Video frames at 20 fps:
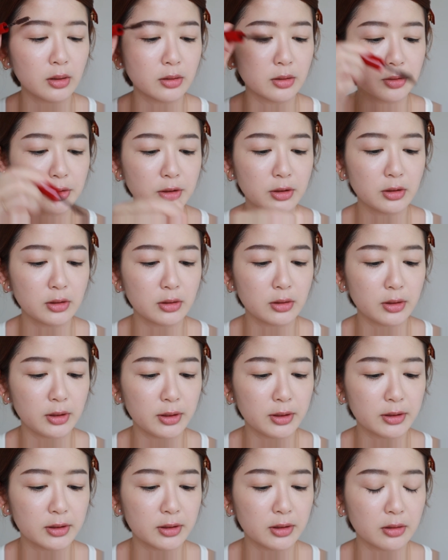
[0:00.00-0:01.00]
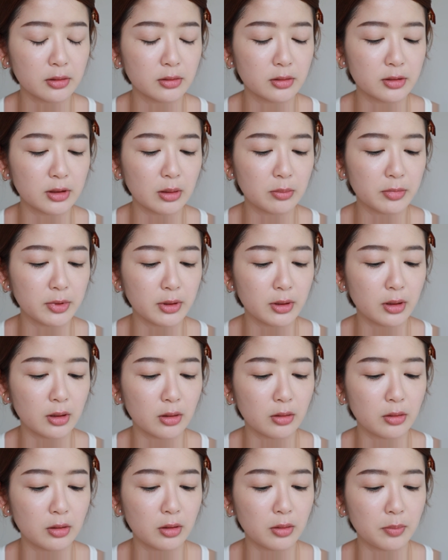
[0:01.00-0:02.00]
可是 Excel 的染眉
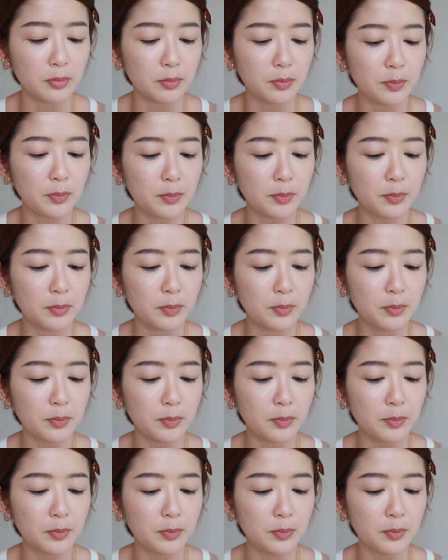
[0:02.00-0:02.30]
膏很